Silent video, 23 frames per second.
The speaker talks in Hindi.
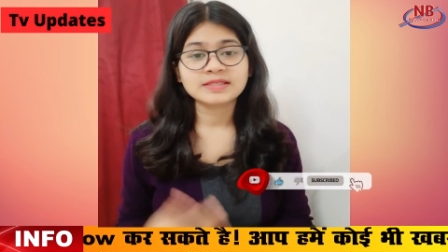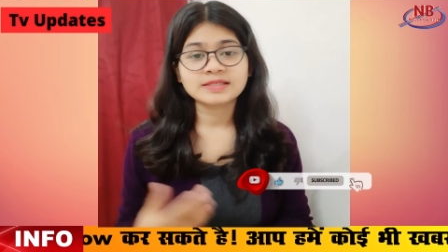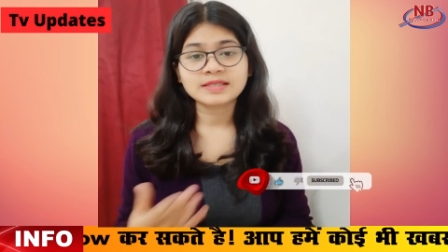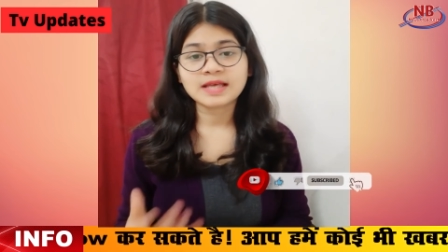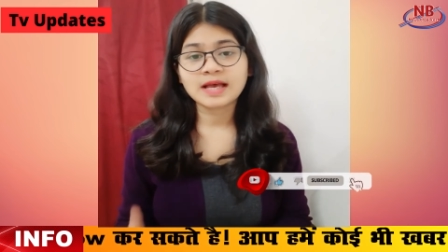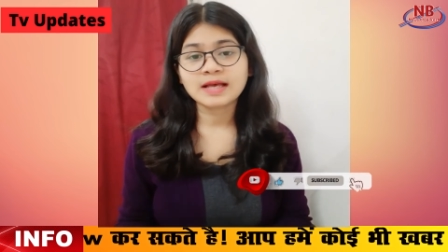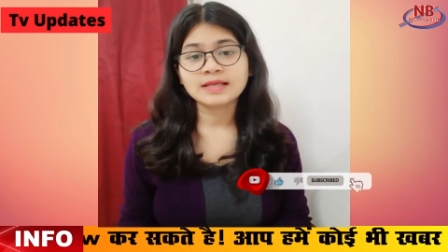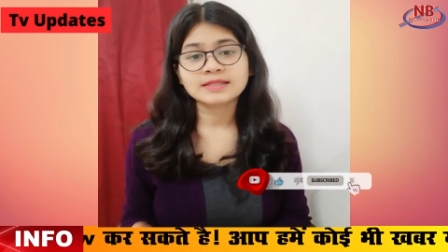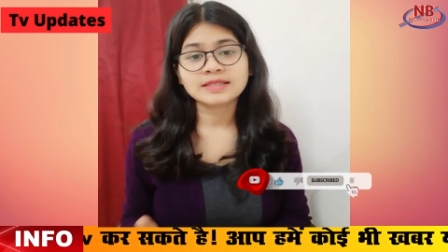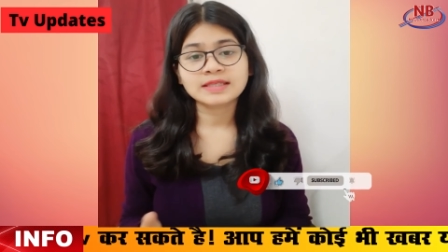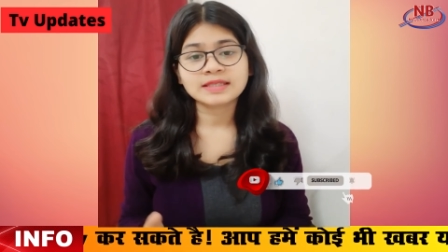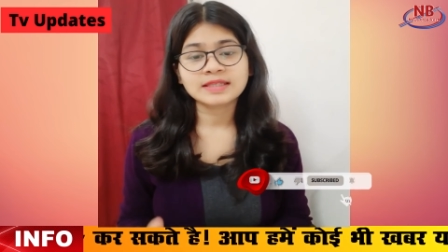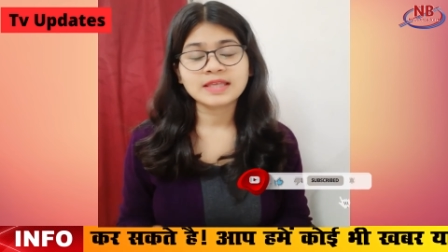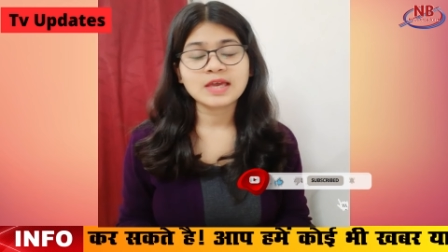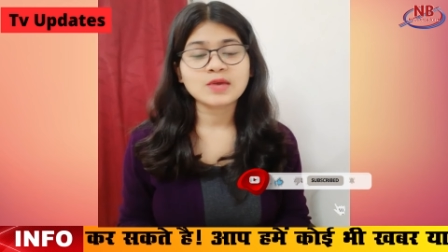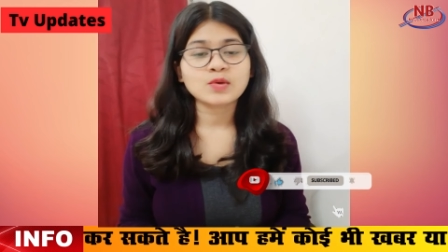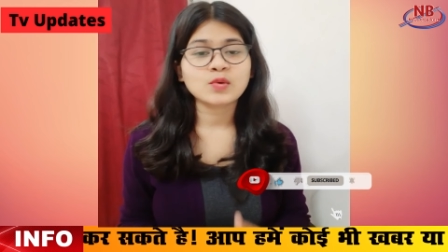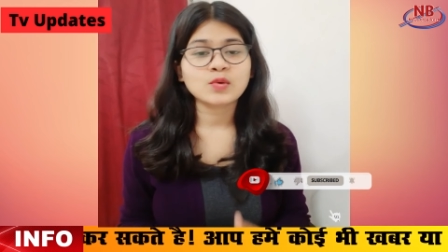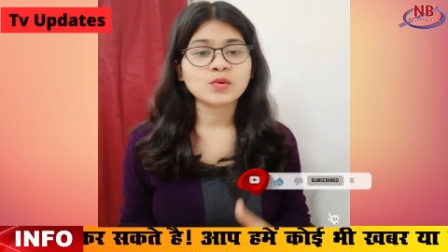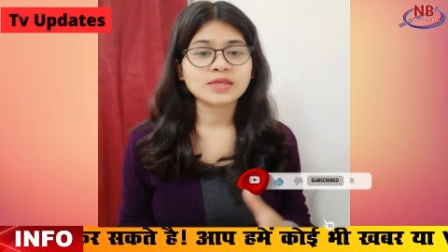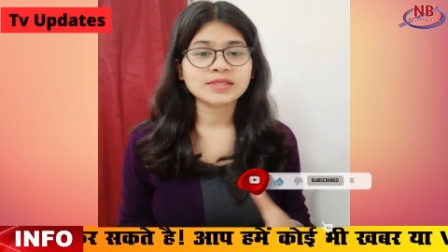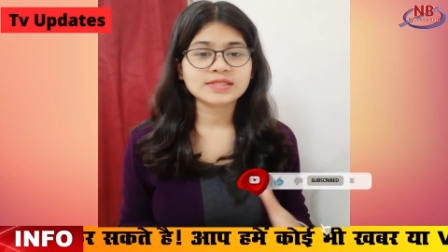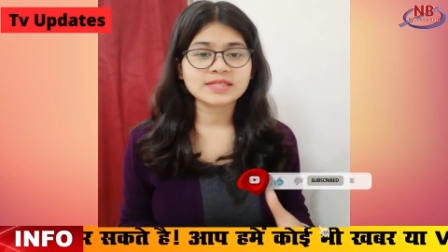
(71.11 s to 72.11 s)
सास संध्या
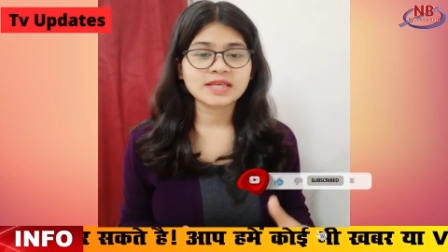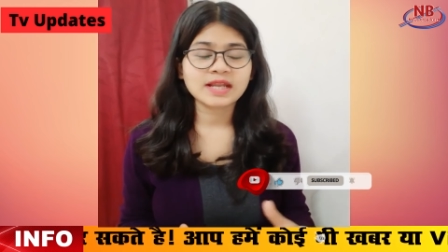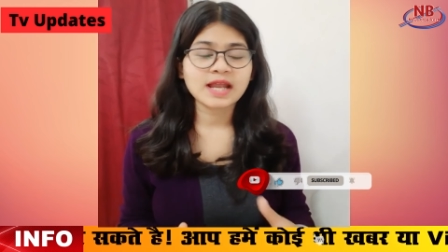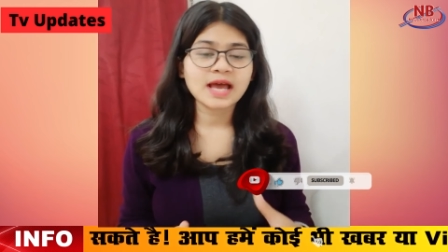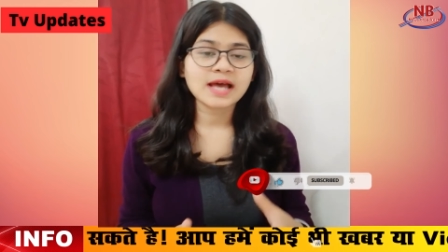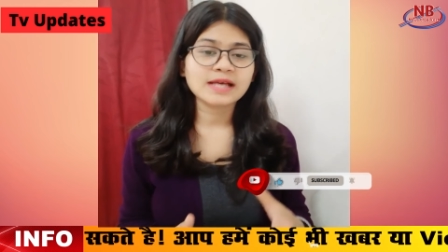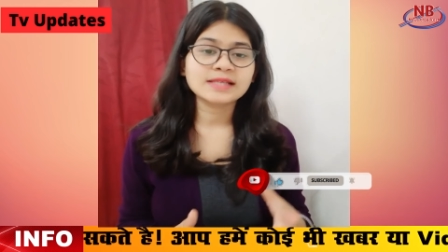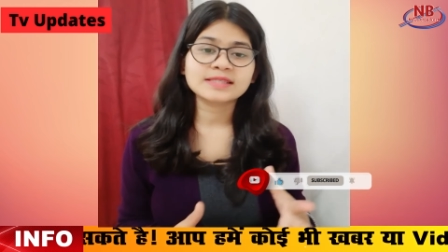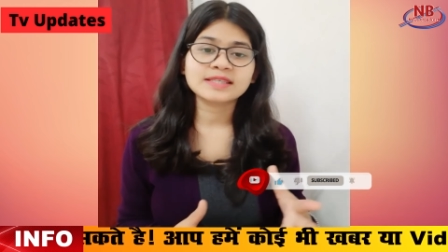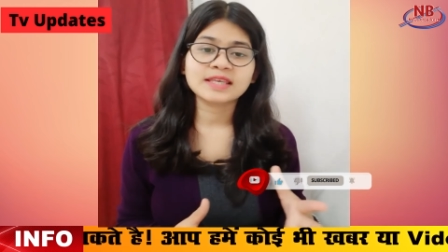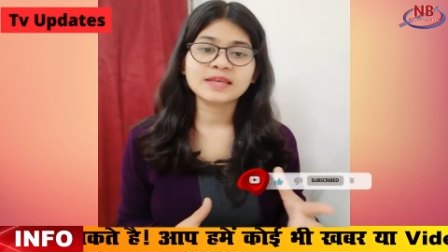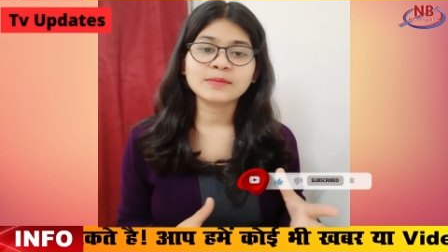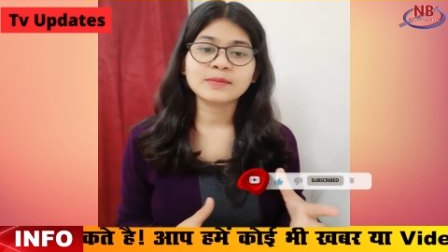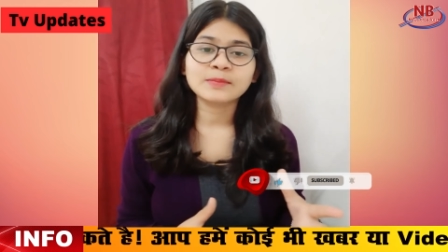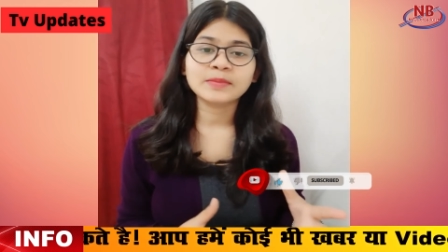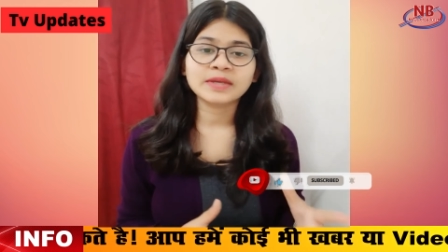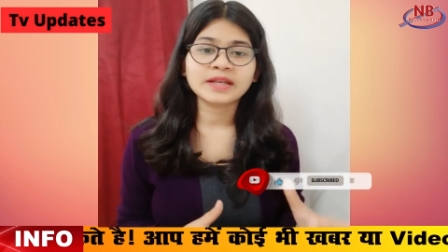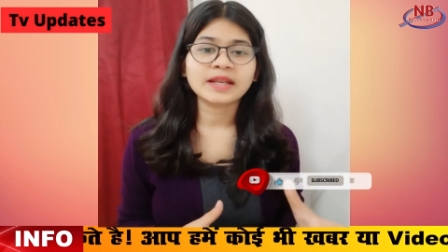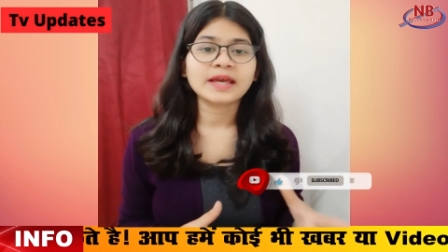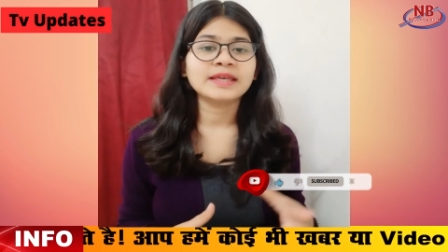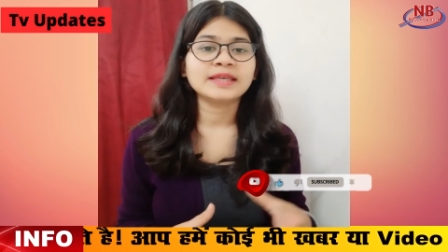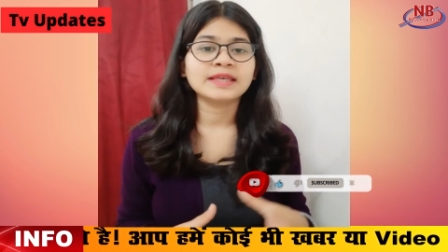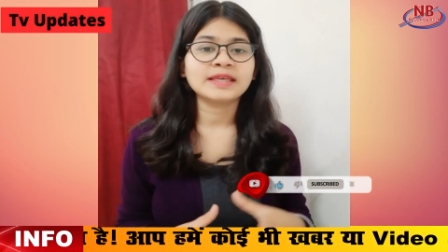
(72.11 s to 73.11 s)
को किस तरह से
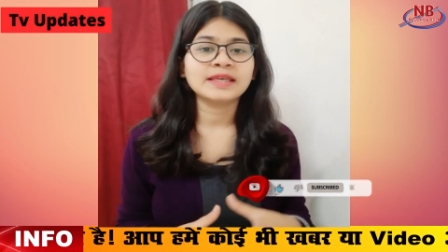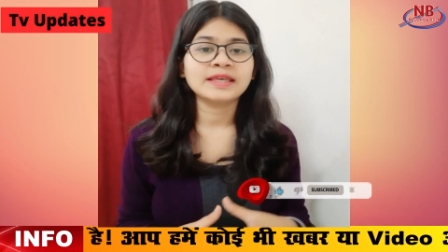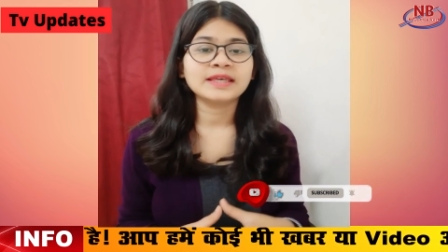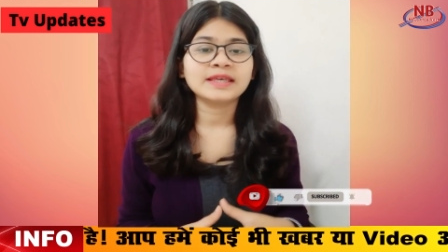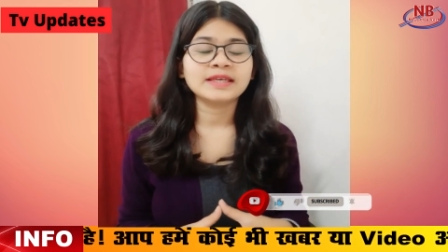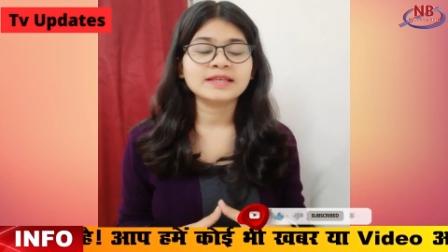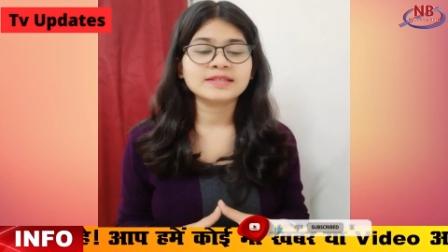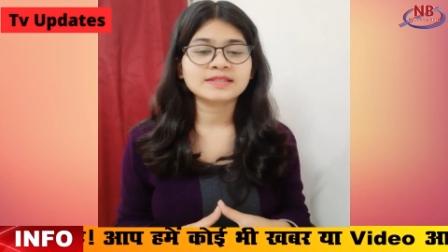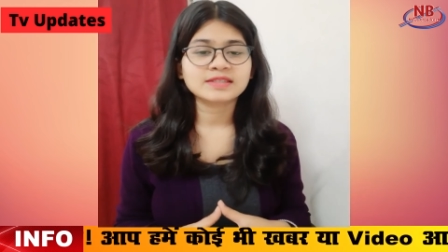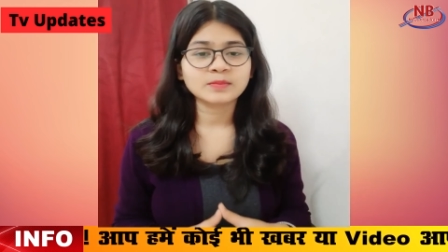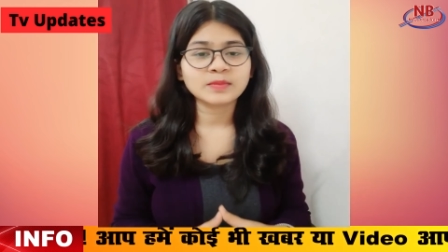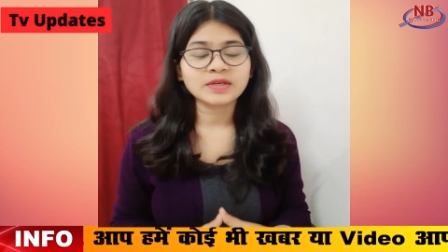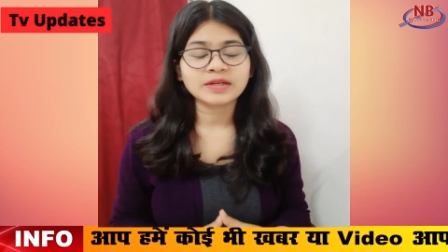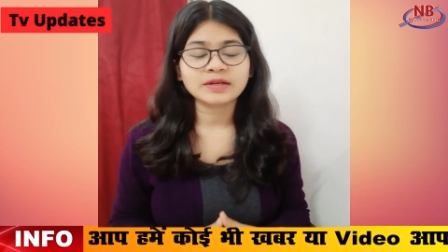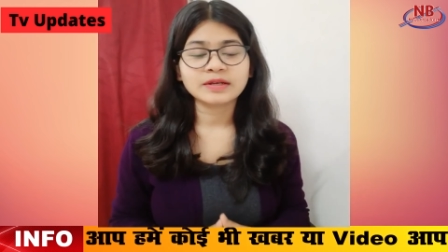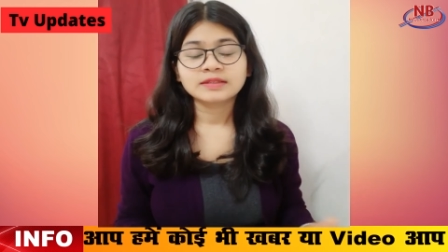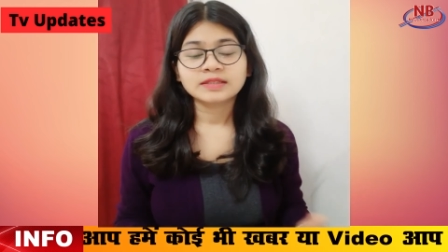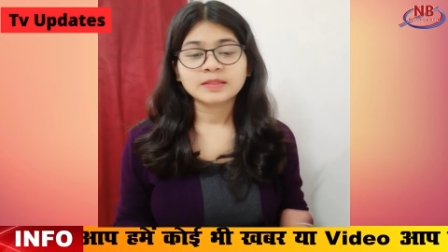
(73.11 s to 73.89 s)
मनाएगी सिमर